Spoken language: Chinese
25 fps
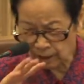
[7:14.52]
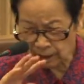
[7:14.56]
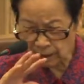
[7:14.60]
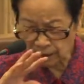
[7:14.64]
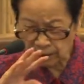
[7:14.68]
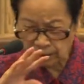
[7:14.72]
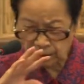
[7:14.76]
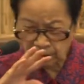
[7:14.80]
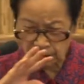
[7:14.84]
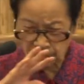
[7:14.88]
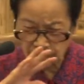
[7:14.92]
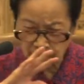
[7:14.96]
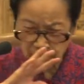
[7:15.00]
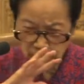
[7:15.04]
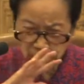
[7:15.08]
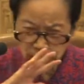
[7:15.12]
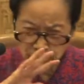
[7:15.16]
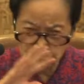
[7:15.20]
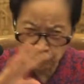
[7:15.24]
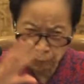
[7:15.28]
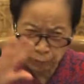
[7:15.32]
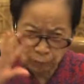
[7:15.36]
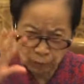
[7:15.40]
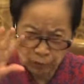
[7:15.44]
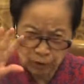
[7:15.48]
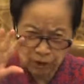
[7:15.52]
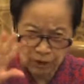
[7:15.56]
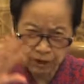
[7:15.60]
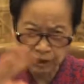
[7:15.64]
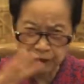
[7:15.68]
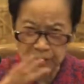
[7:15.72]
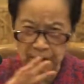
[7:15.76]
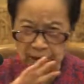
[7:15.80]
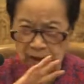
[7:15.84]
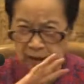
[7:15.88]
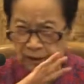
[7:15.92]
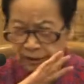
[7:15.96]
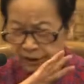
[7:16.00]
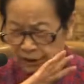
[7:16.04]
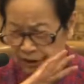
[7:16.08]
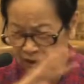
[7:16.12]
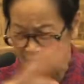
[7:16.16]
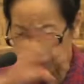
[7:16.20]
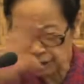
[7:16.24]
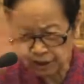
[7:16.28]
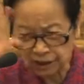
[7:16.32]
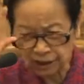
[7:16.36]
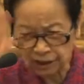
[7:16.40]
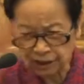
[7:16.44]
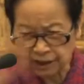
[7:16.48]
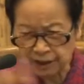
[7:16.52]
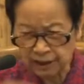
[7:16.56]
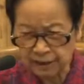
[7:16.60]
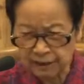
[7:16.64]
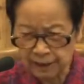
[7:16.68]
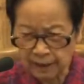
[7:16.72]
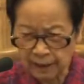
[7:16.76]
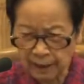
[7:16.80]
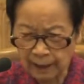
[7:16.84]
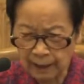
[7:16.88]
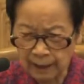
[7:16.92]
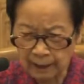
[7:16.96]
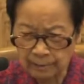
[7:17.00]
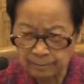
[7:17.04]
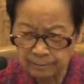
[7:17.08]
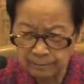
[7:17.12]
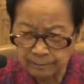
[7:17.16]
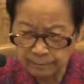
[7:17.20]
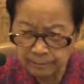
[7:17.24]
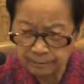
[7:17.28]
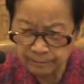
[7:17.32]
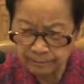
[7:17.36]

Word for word: 何物质的、精神的，